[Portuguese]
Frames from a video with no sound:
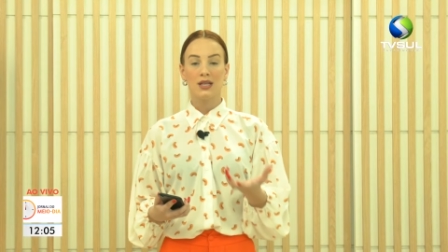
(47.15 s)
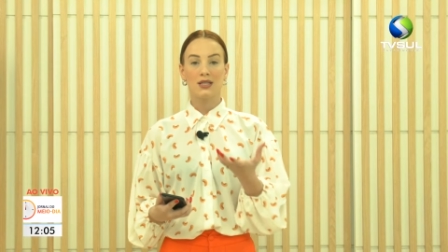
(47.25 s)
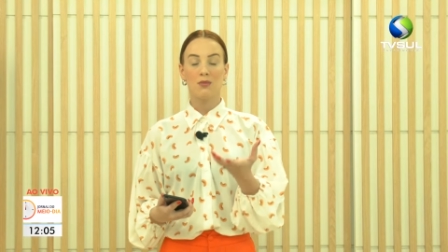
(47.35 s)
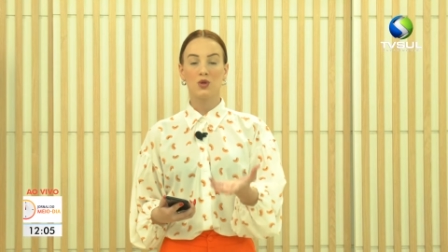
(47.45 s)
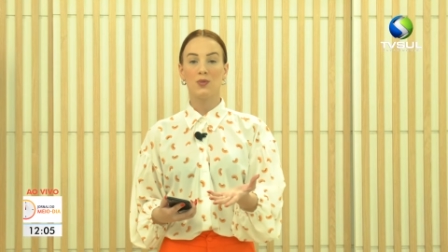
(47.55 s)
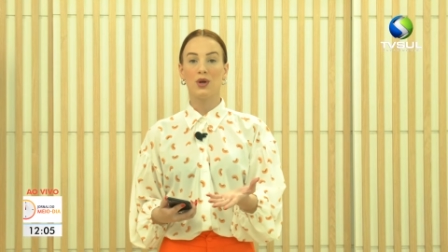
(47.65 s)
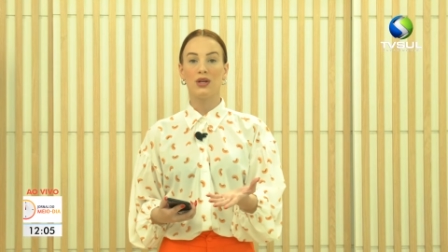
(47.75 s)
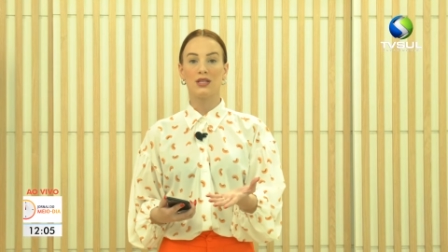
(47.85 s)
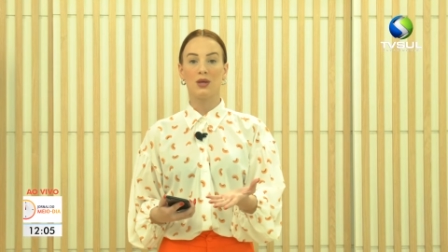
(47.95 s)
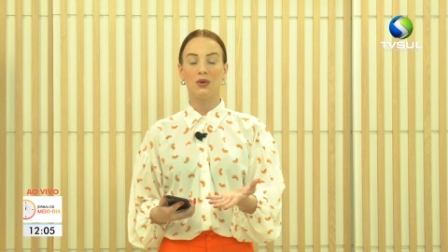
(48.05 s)
estamos
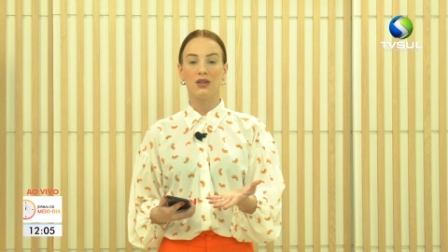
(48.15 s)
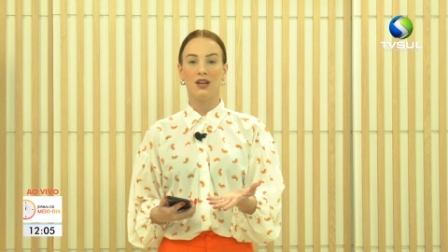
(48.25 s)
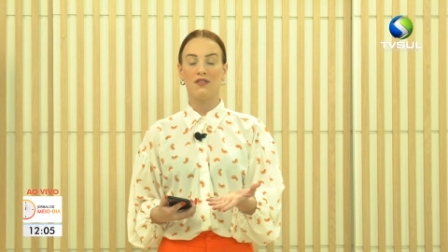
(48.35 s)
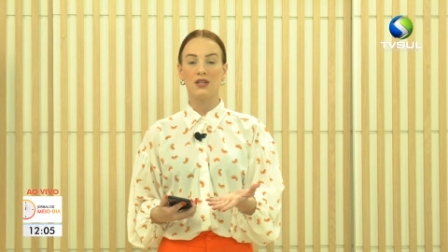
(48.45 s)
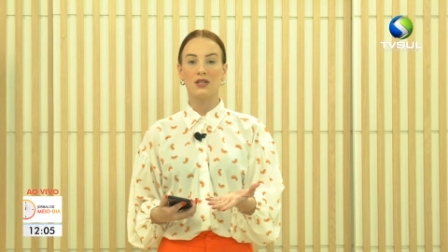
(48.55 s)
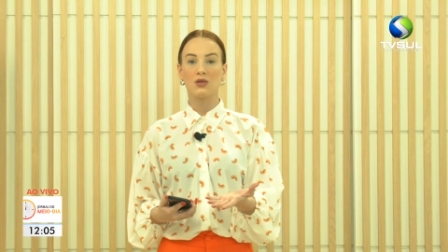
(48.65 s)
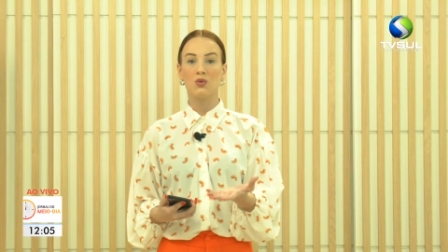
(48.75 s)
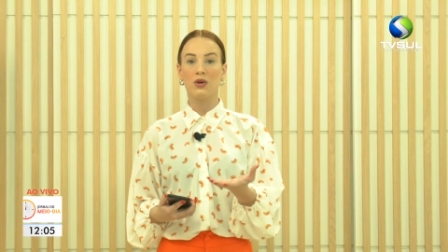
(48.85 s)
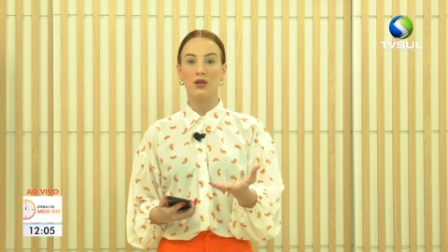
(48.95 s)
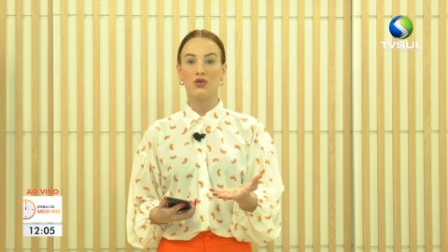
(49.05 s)
priorizando entrevistas
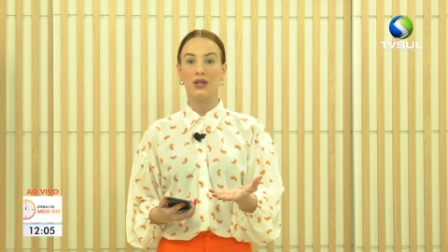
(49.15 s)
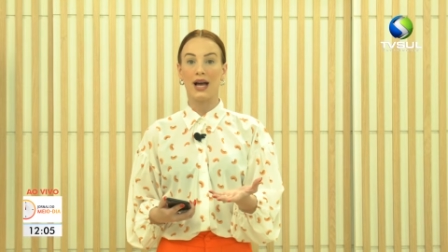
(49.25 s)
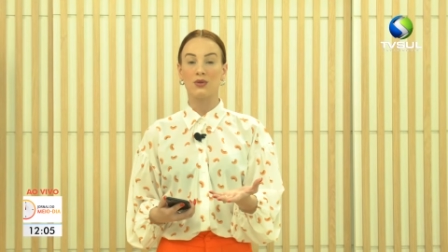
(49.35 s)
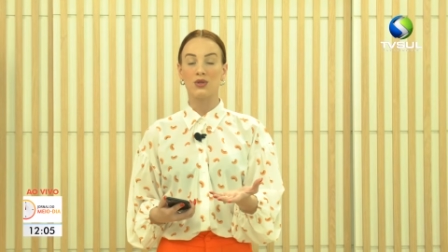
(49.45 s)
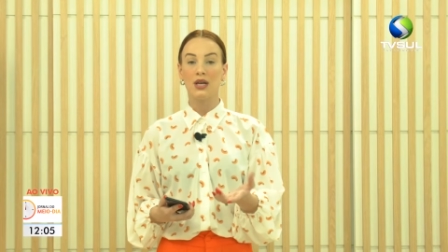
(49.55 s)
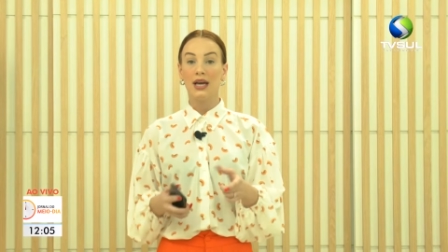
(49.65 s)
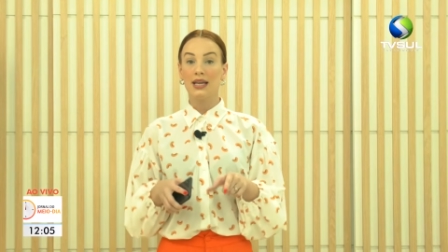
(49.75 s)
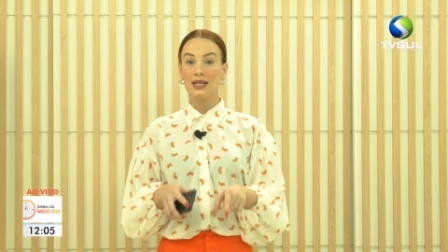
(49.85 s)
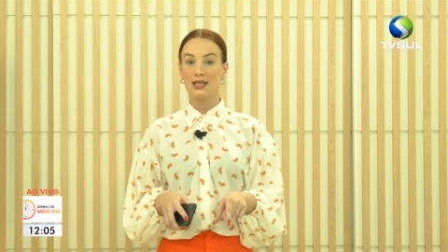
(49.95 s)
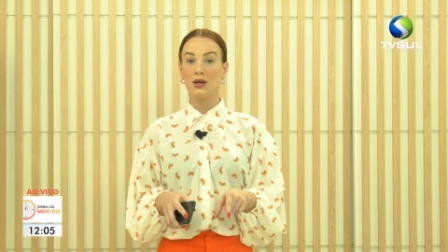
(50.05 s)
com candidatos
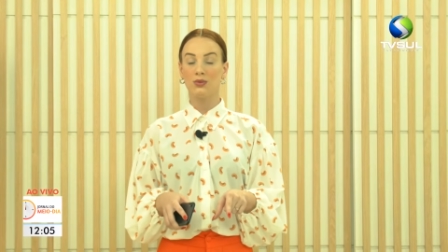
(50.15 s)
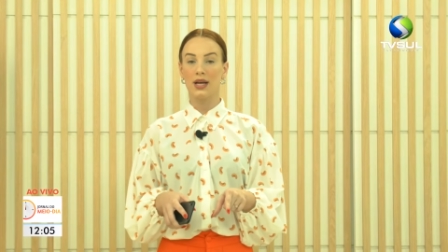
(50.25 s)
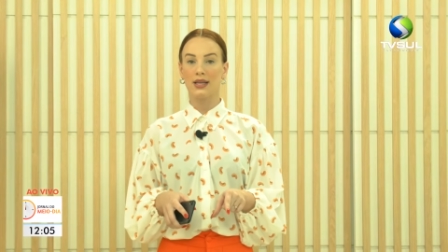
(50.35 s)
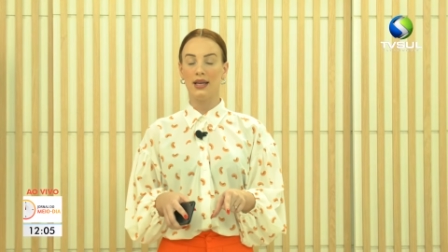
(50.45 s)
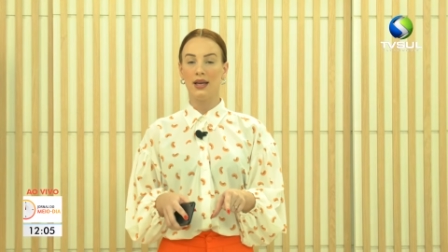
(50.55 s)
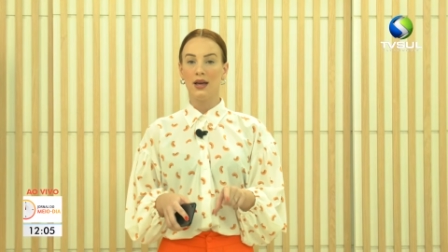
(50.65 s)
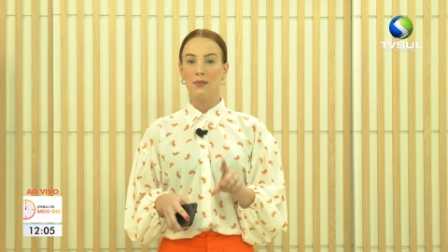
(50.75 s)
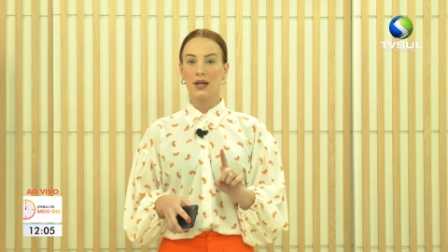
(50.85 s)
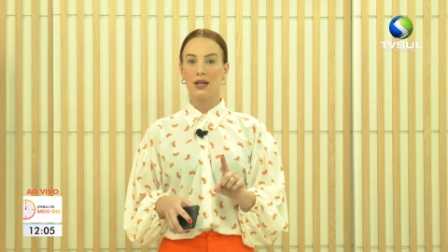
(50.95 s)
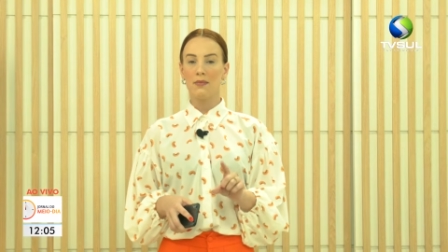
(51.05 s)
que são daqui,
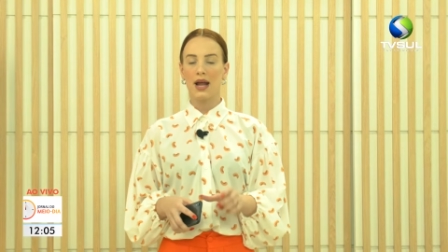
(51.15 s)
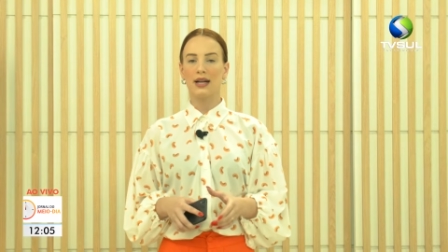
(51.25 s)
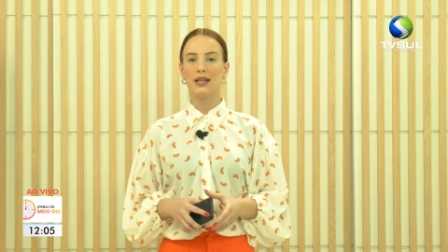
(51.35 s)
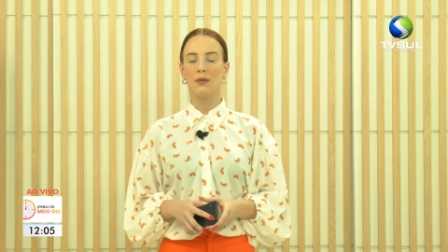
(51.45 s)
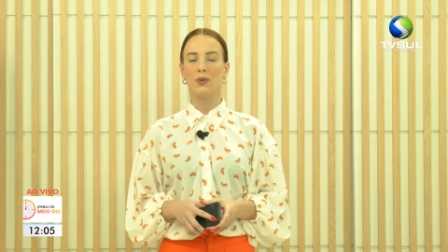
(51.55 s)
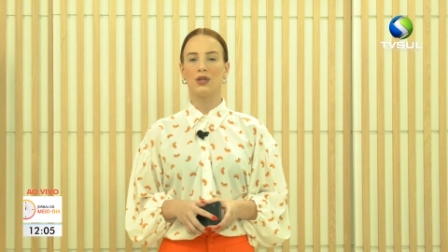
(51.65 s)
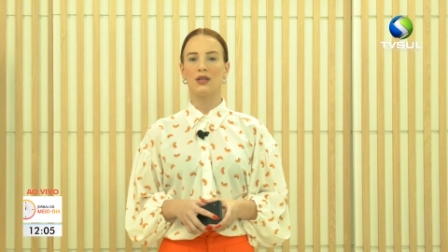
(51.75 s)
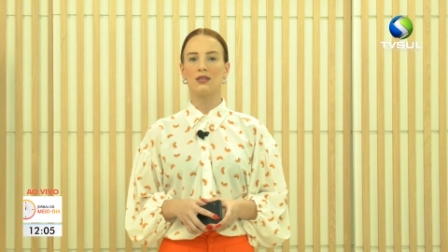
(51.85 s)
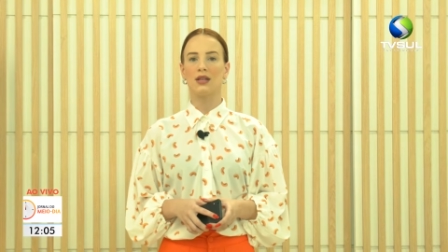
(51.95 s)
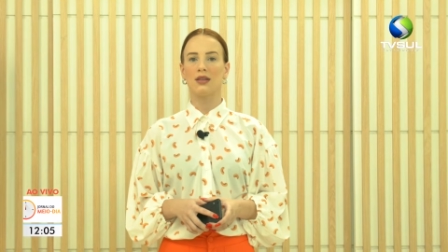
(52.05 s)
para lembrar da
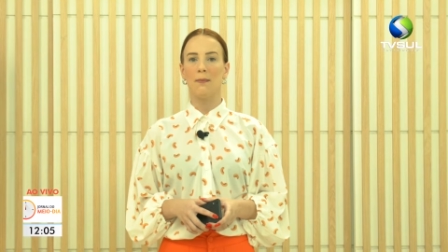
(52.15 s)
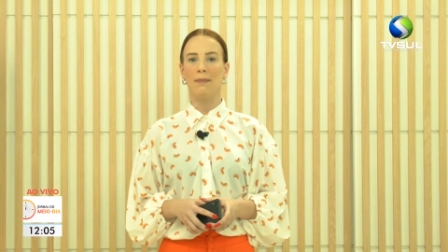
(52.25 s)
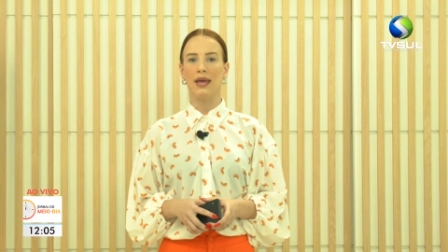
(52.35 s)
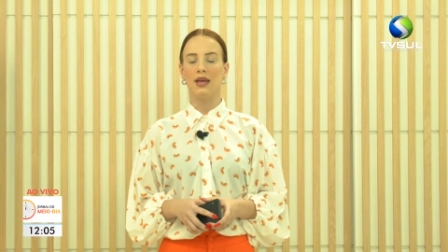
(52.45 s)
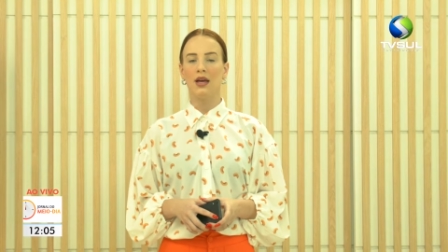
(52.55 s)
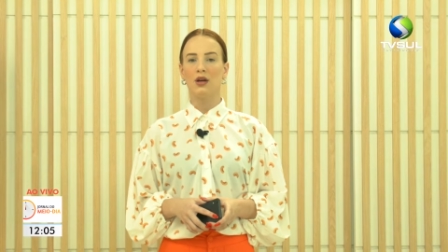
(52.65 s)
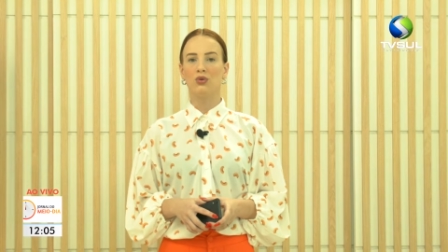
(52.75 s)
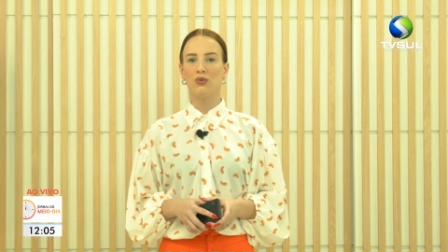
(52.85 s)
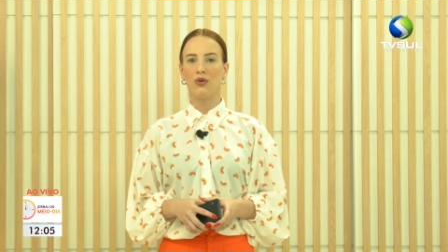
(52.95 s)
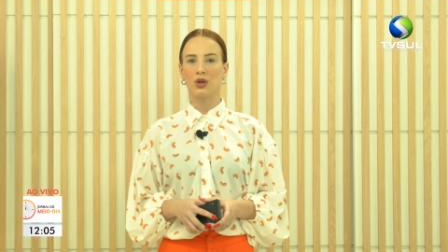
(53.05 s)
importância também
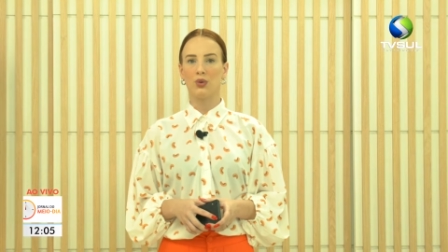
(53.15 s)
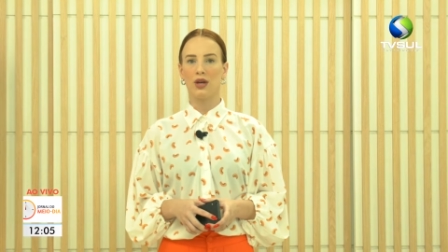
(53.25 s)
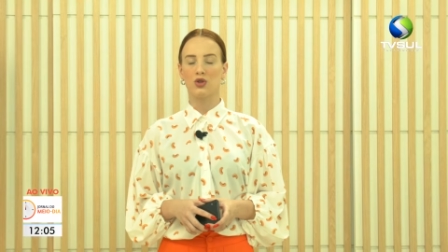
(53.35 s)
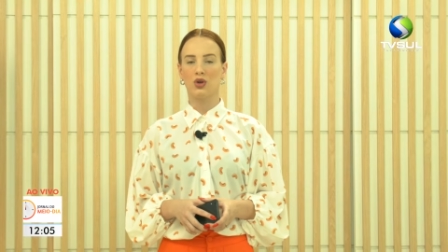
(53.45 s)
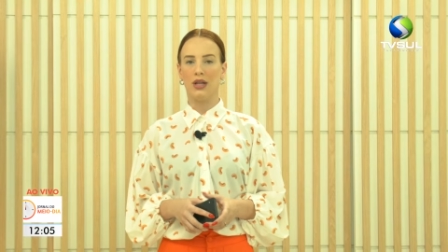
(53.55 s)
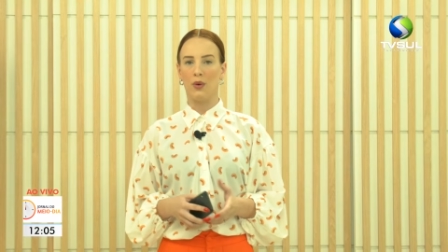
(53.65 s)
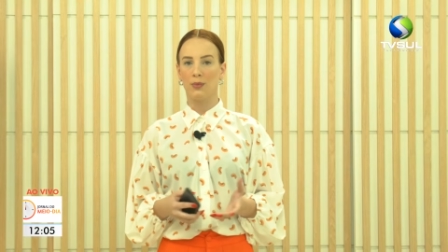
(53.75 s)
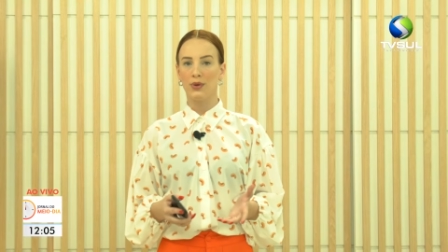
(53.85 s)
do voto regional.